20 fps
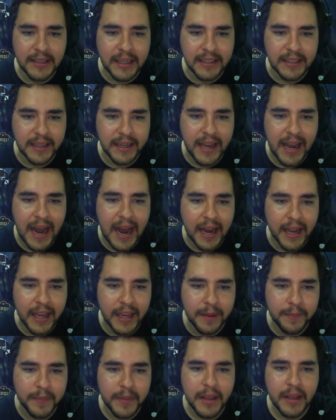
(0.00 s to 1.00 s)
que sería
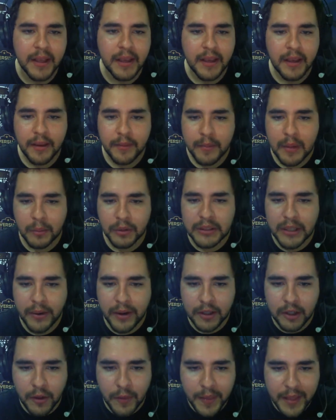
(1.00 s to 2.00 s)
aquí. Vamos a
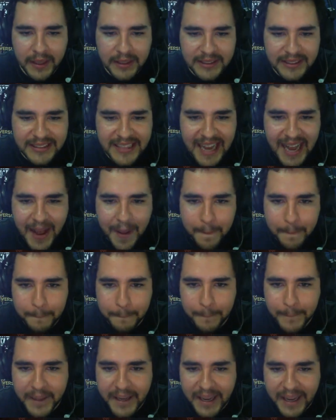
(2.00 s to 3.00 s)
ver dónde está
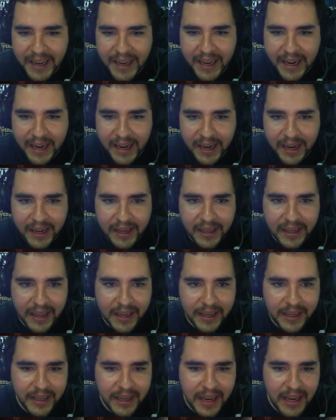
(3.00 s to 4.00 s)
mi
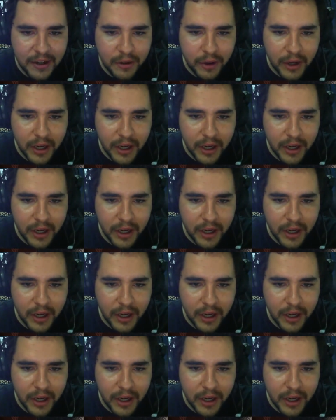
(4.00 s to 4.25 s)
herrería. No